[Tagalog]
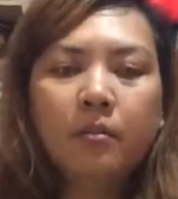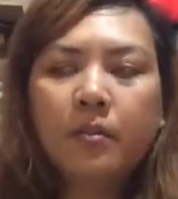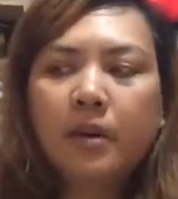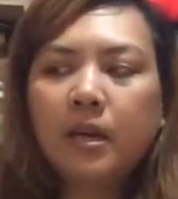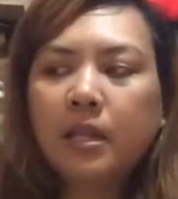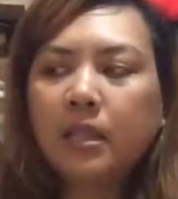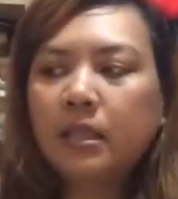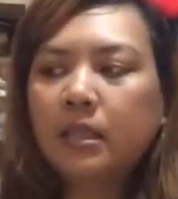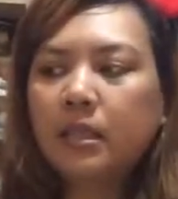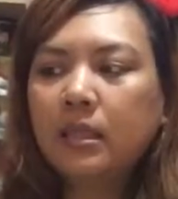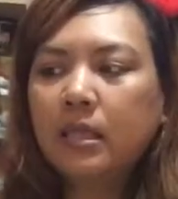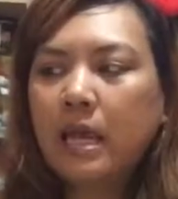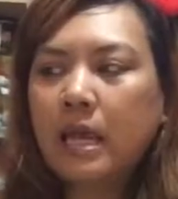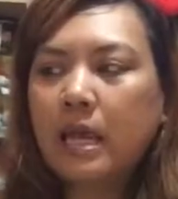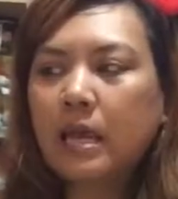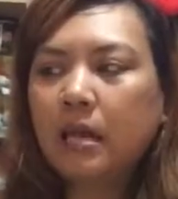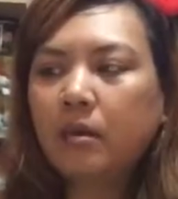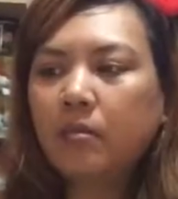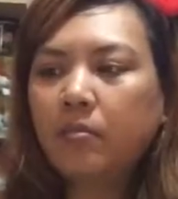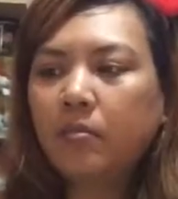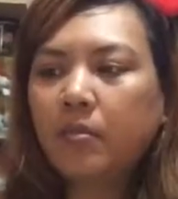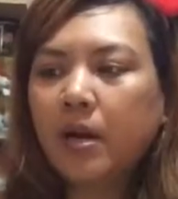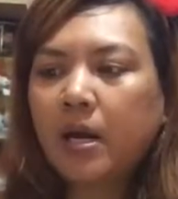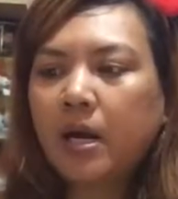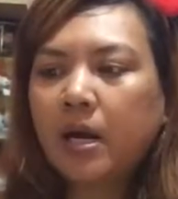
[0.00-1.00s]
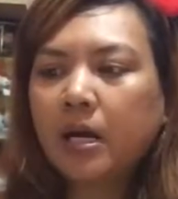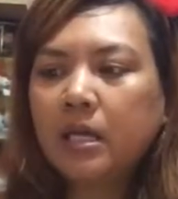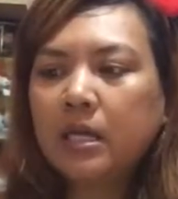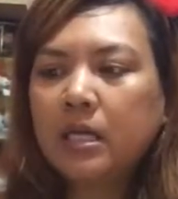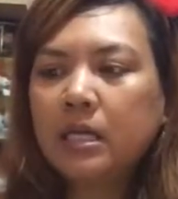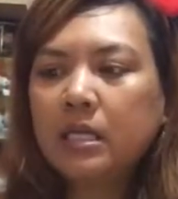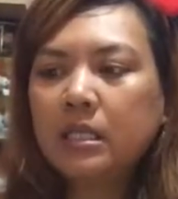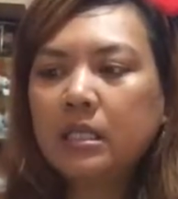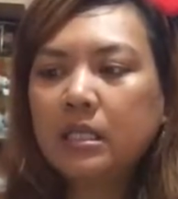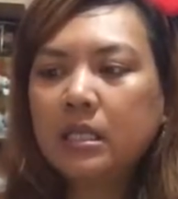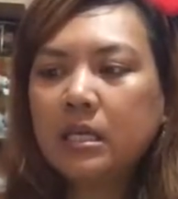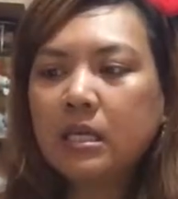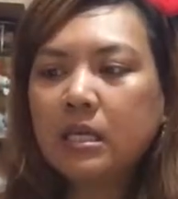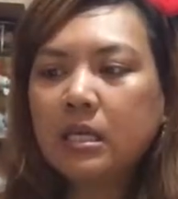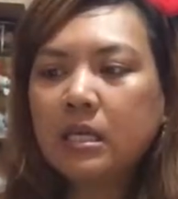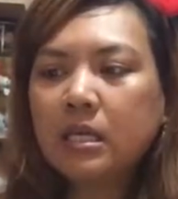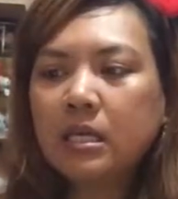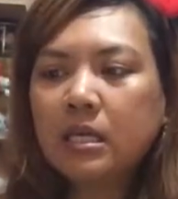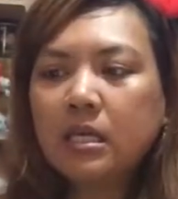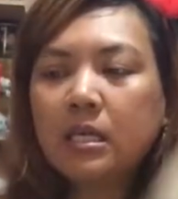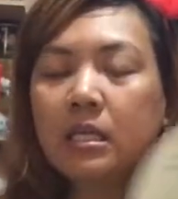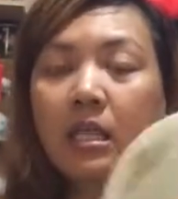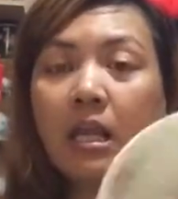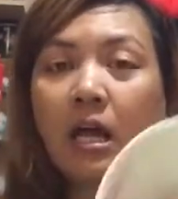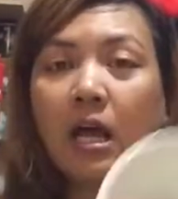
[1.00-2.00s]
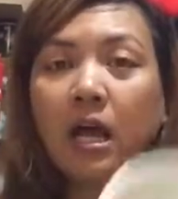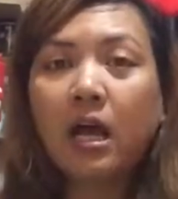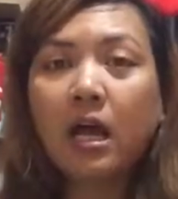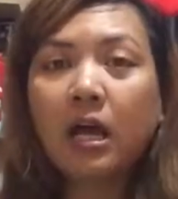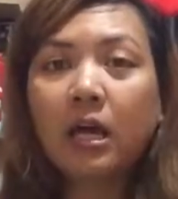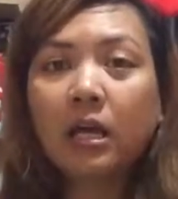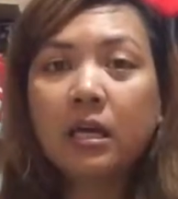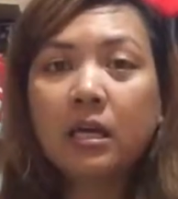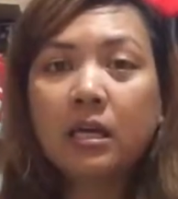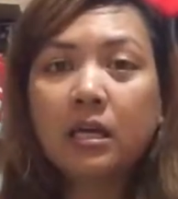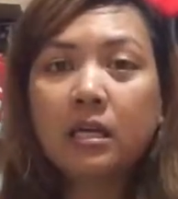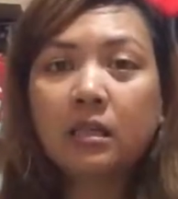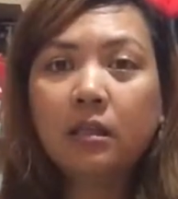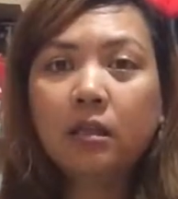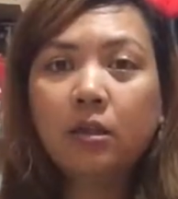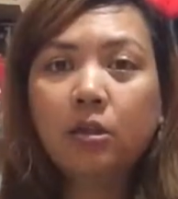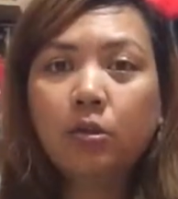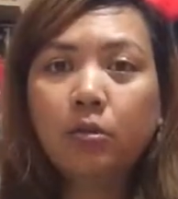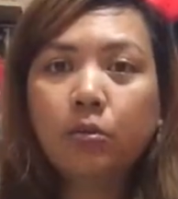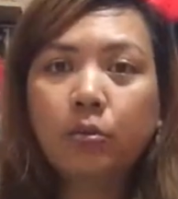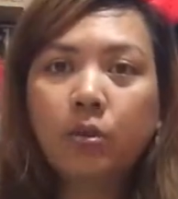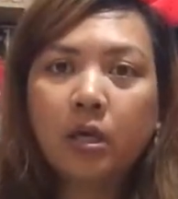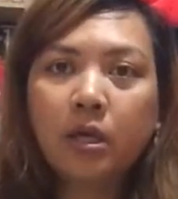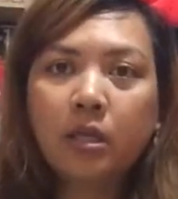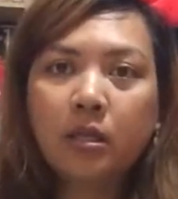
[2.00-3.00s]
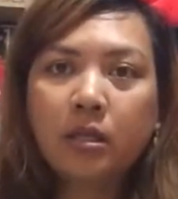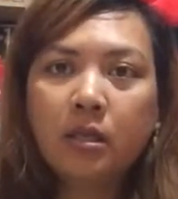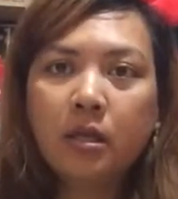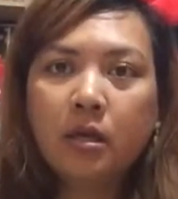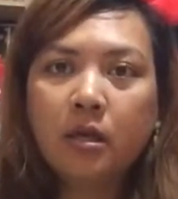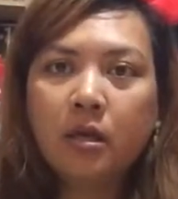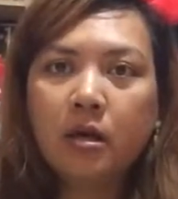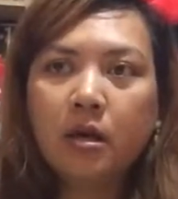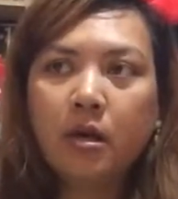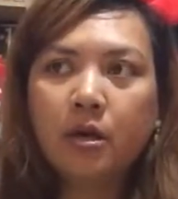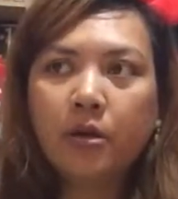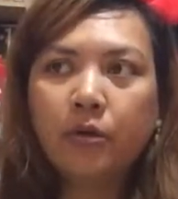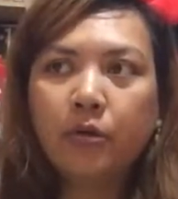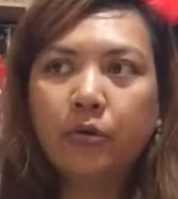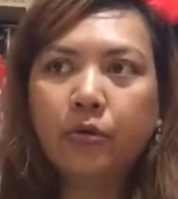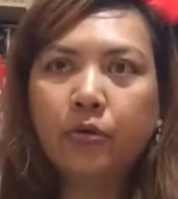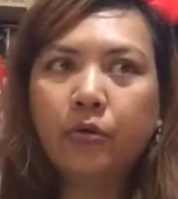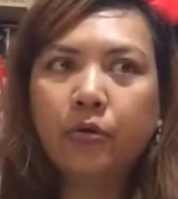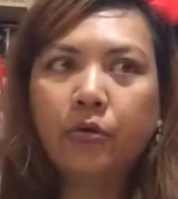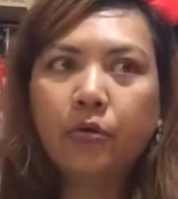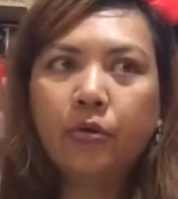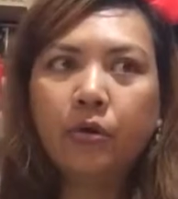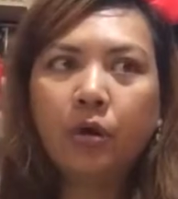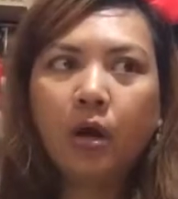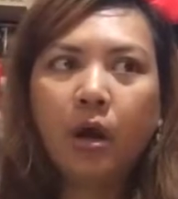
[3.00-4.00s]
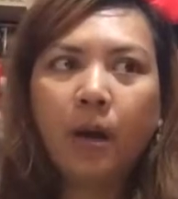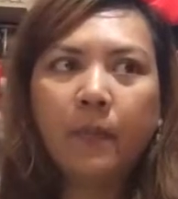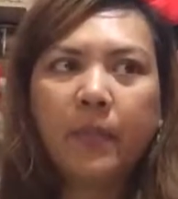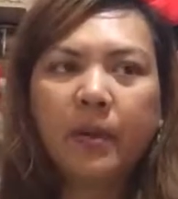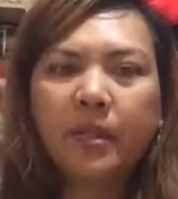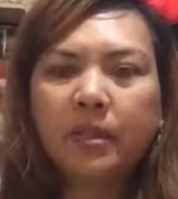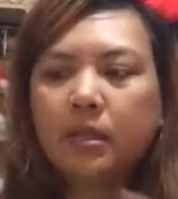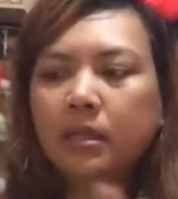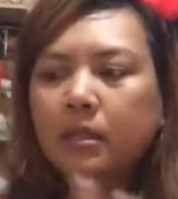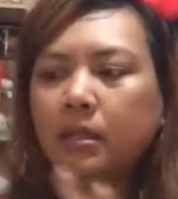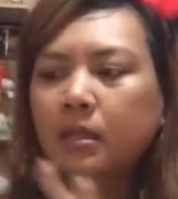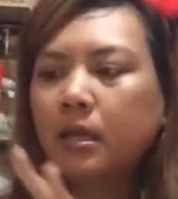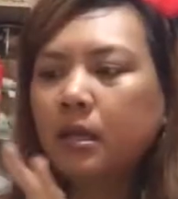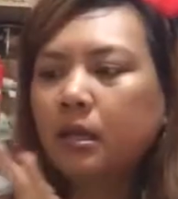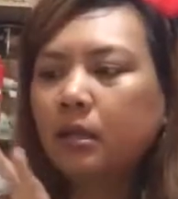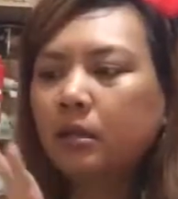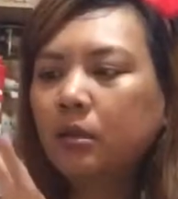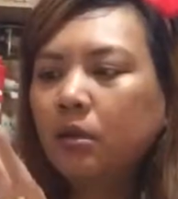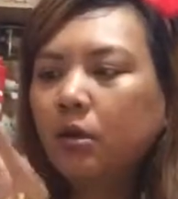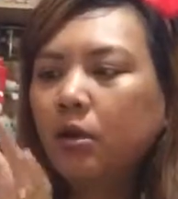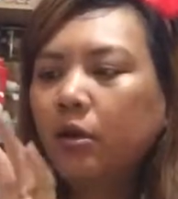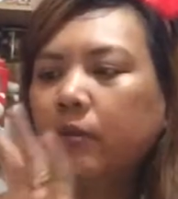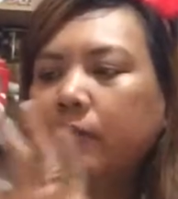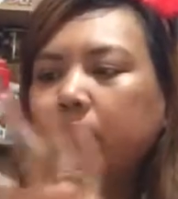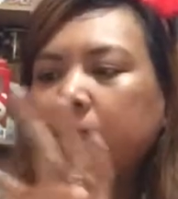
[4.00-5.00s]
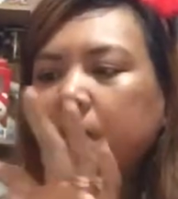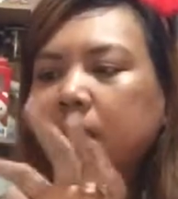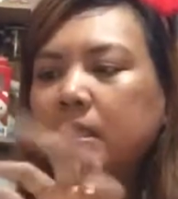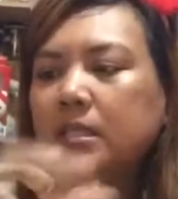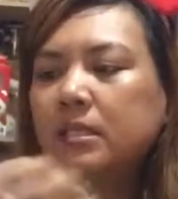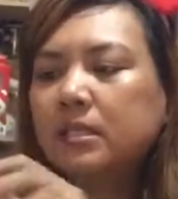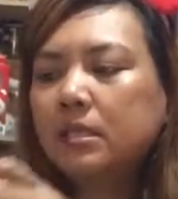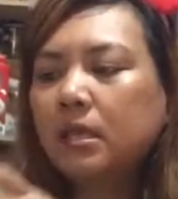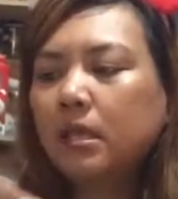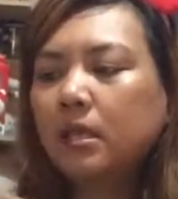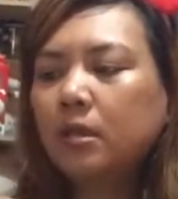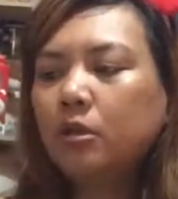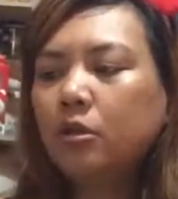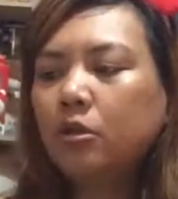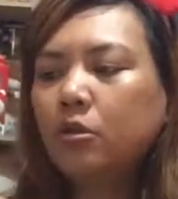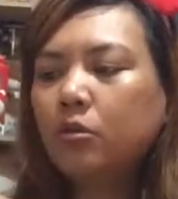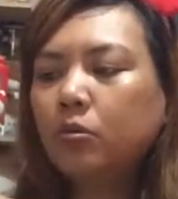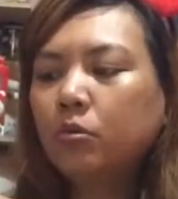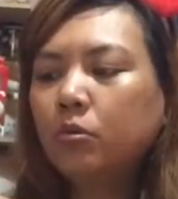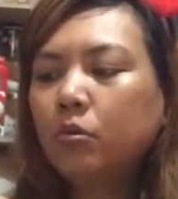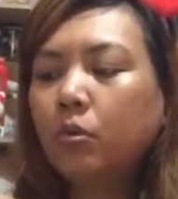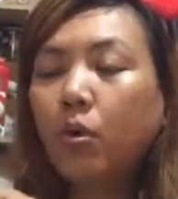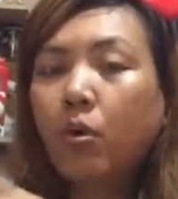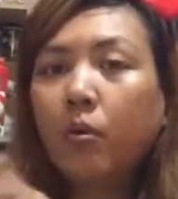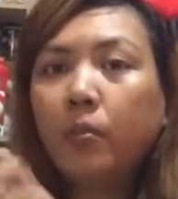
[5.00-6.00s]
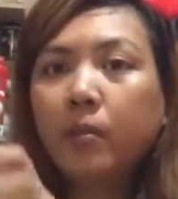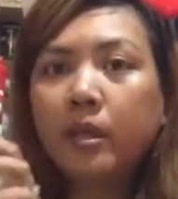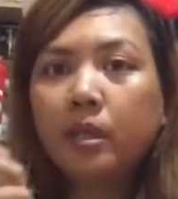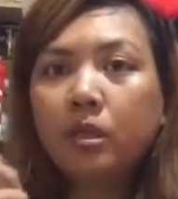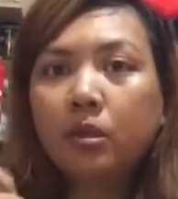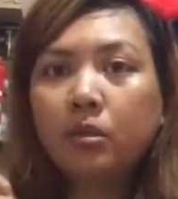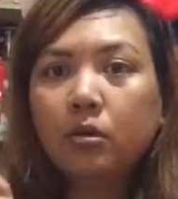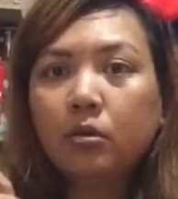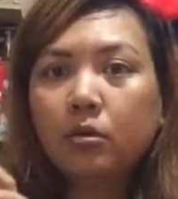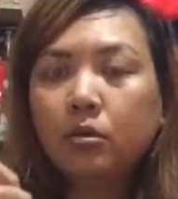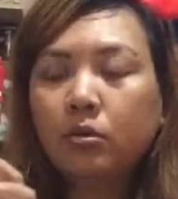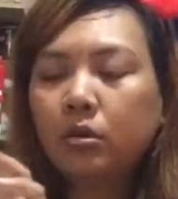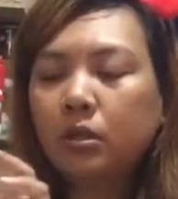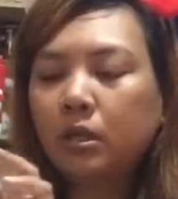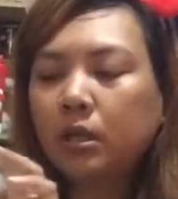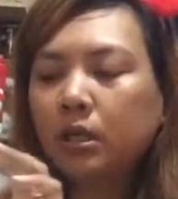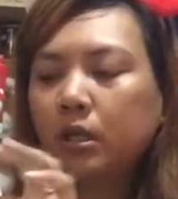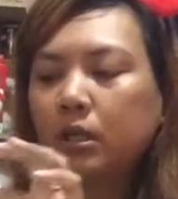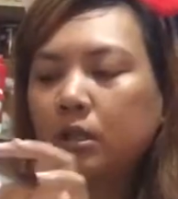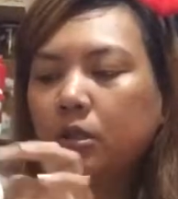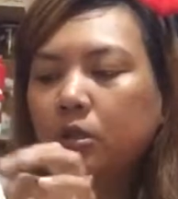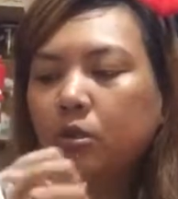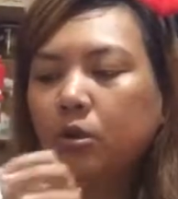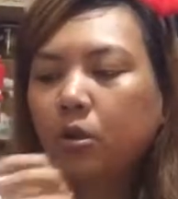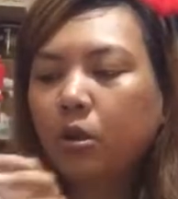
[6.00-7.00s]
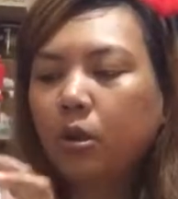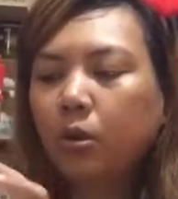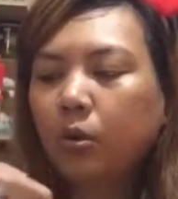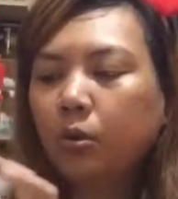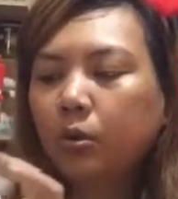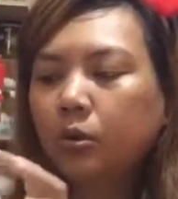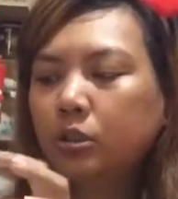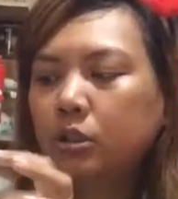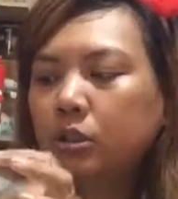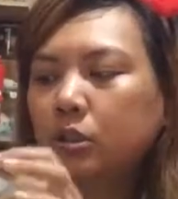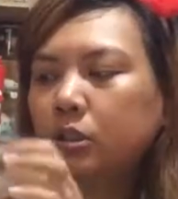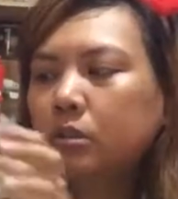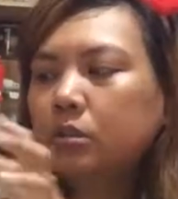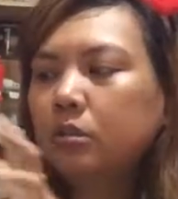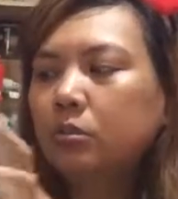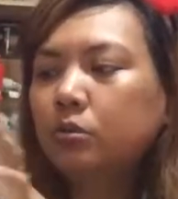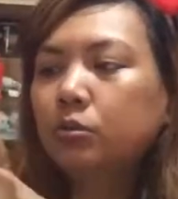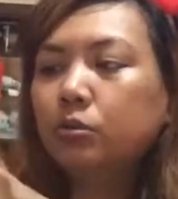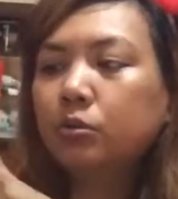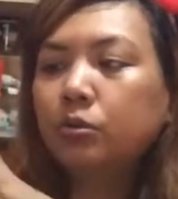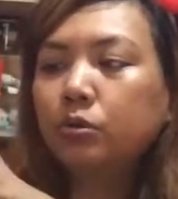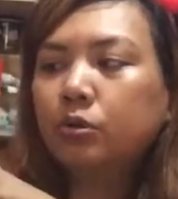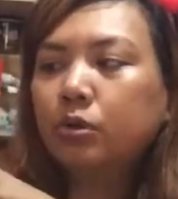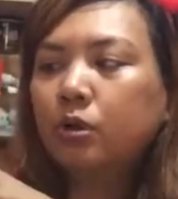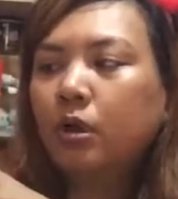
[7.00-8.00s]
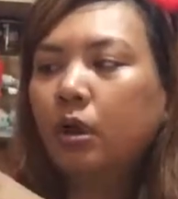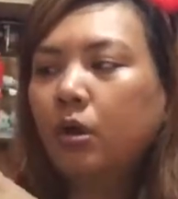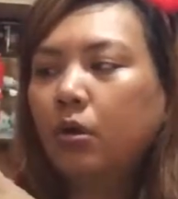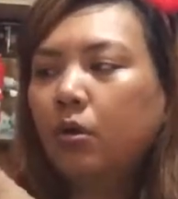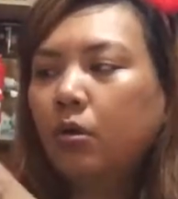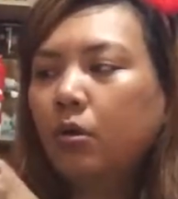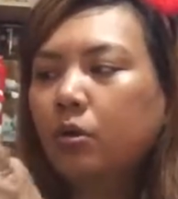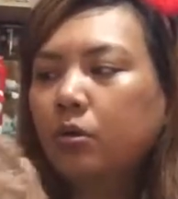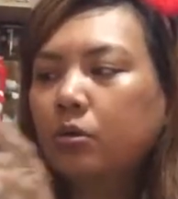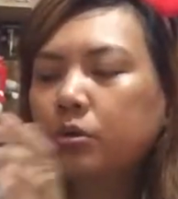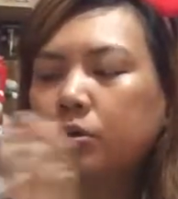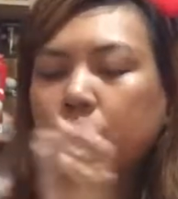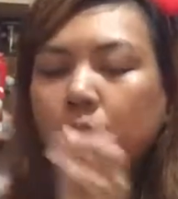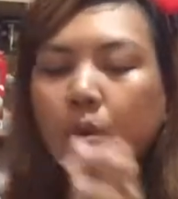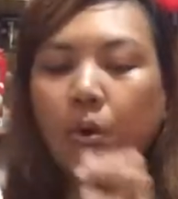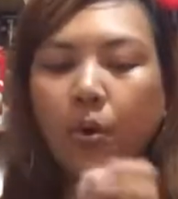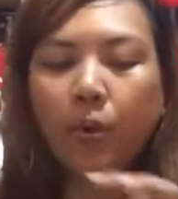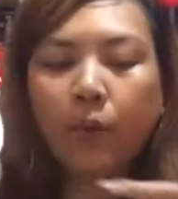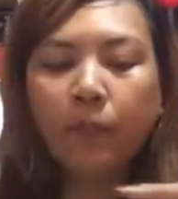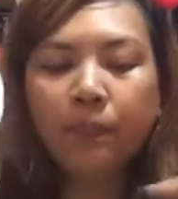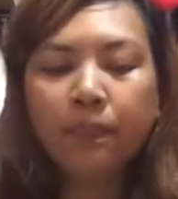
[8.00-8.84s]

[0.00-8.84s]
But then, parang hindi nakikita nung kanyang ano, kapatid yata or pinsan yung comment ko na nandun ako, na nanonood ako. So,